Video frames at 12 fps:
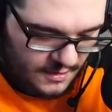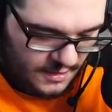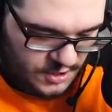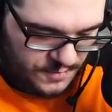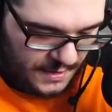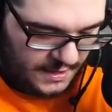
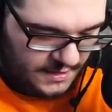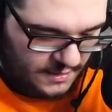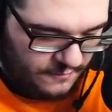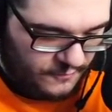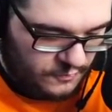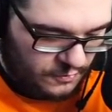10 pacchetti
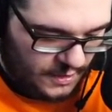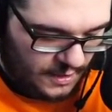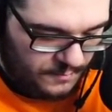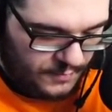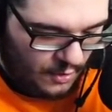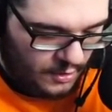di futuri
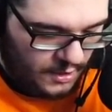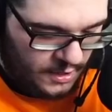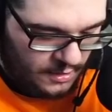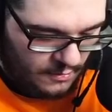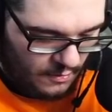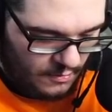
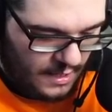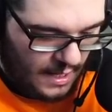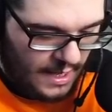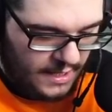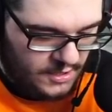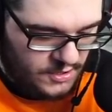campioni,
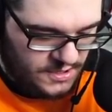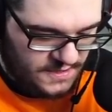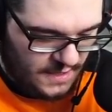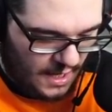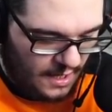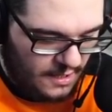ok, ci
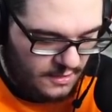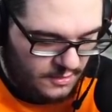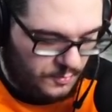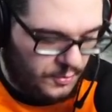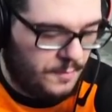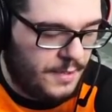sta.
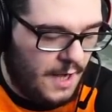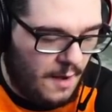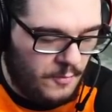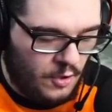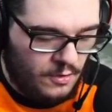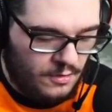Dopo li
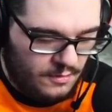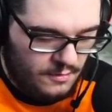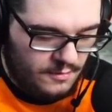apriamo,